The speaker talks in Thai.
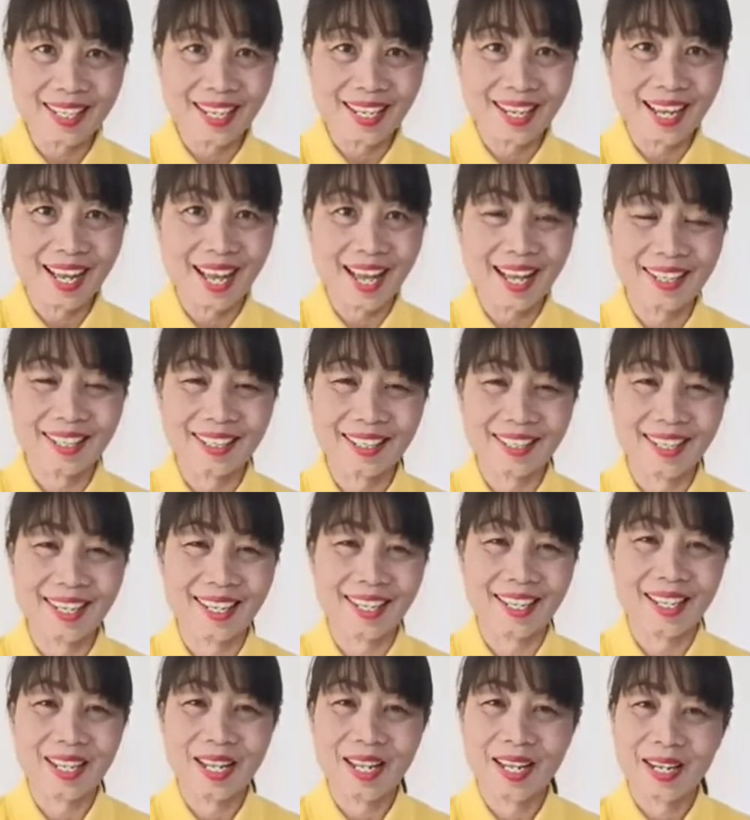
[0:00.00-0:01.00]
นะคะ เด็
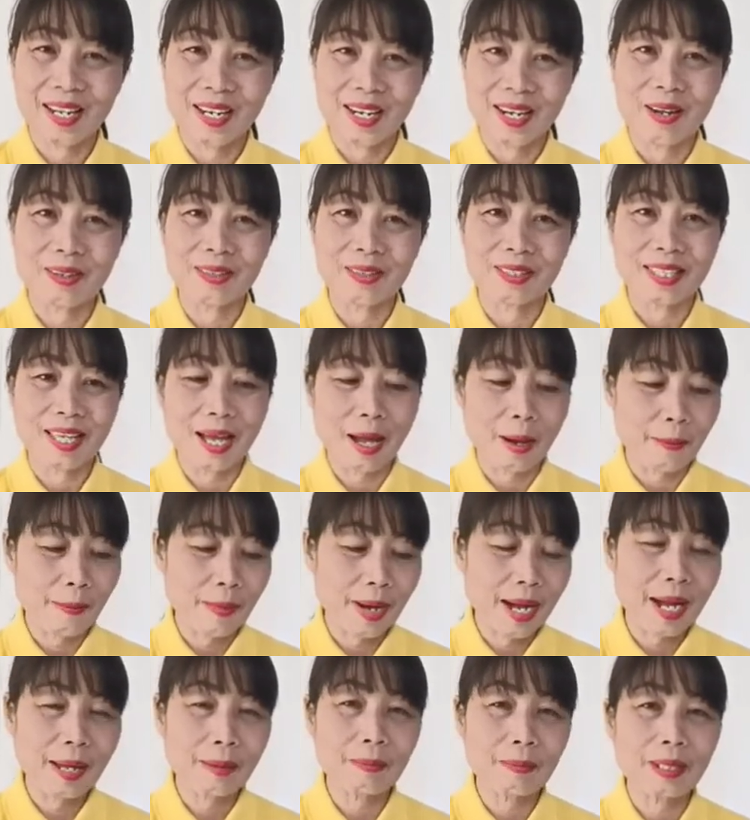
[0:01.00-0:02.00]
กๆ เราสา
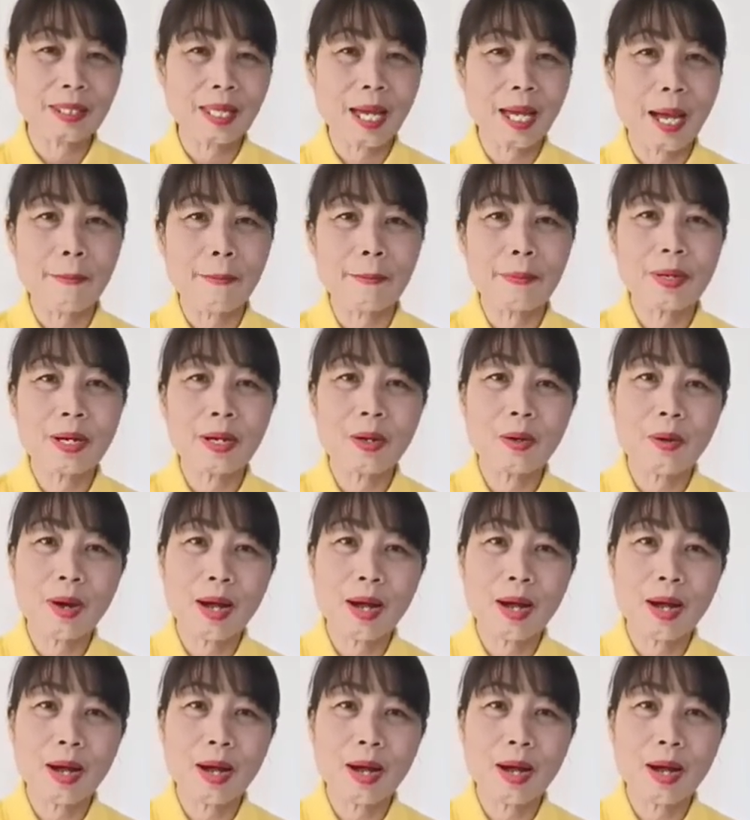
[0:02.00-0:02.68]
มารถมาทำเพื่อ